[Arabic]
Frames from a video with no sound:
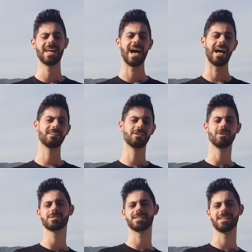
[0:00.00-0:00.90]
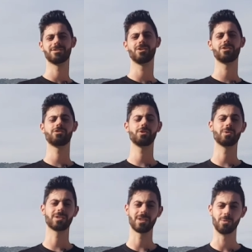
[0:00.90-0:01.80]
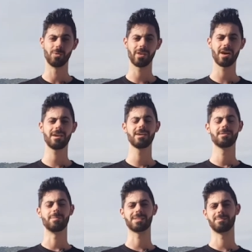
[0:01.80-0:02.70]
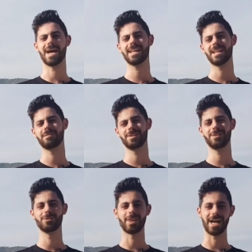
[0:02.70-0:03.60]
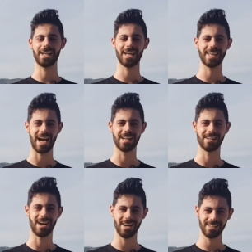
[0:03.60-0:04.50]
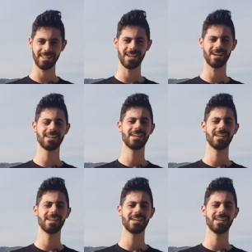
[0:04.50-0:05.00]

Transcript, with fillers: على درونز تكنولوجي وتطورها بس بهذا الفيديو رح نحكي عن ايديا